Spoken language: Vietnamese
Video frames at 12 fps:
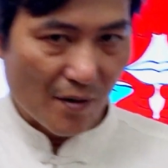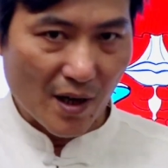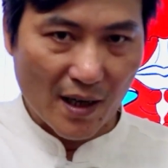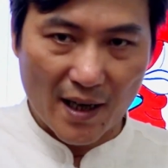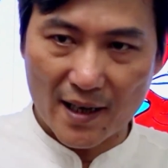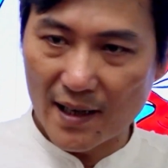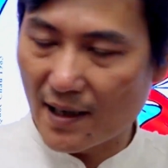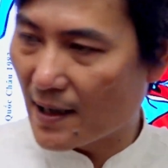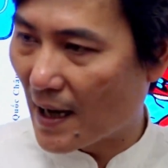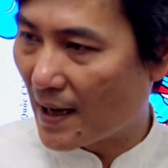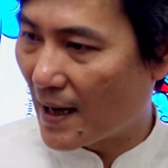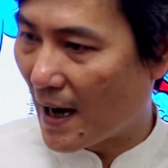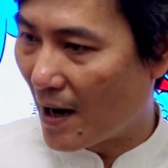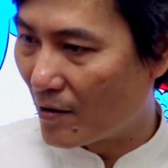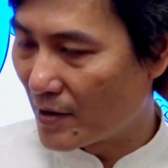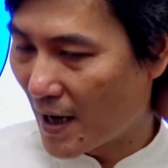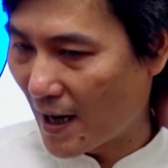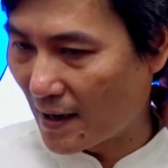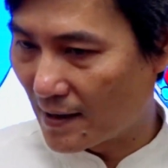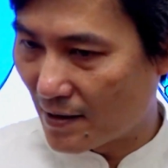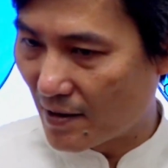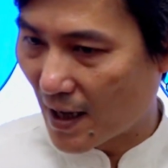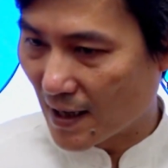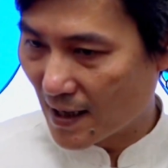hoặc là lấy cái tay cào nhẹ đằng
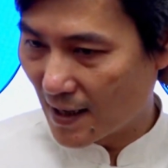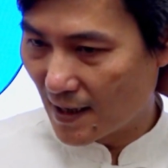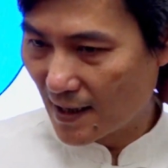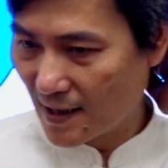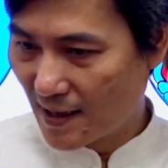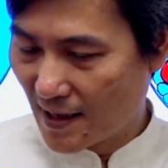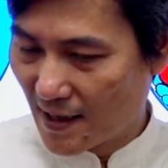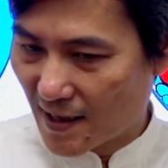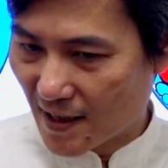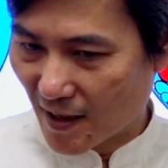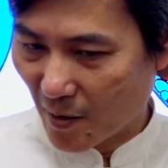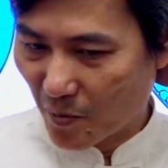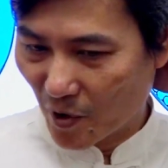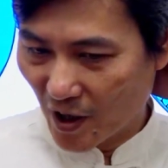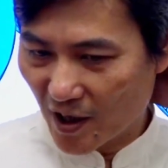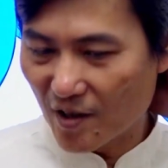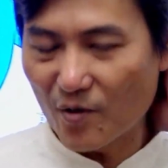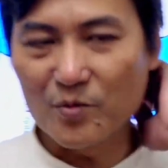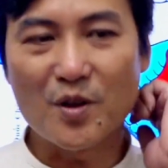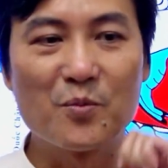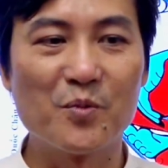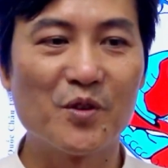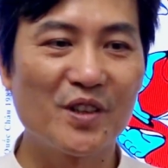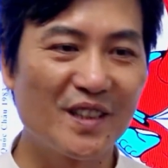sau gáy này này đấy một tí nó cũng
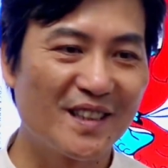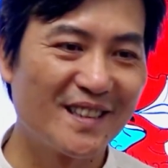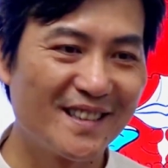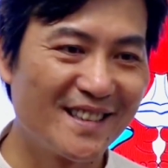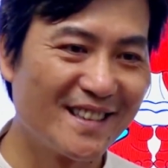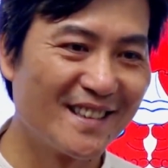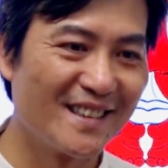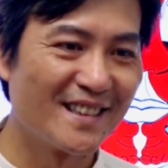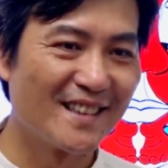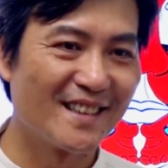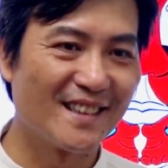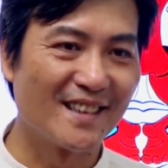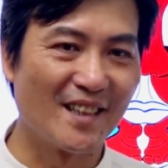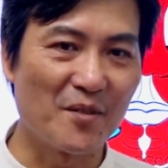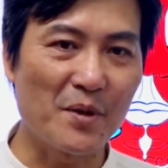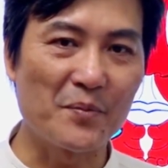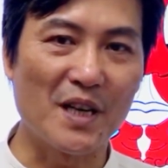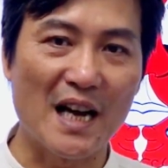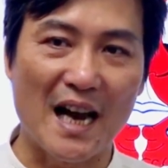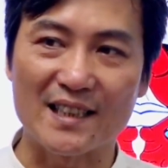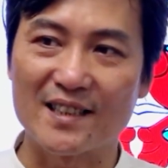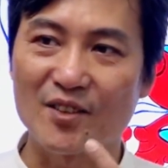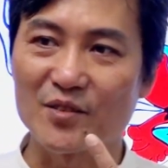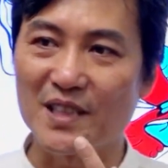thông mũi nếu mà bị
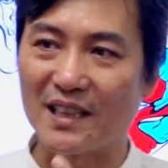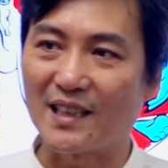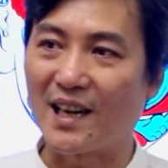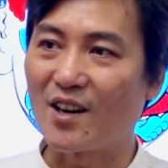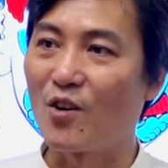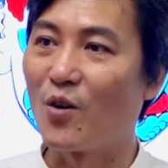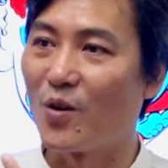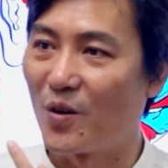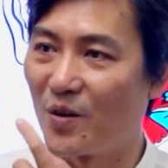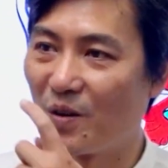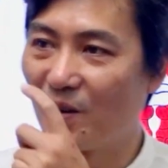ngạt trong trạng thái khô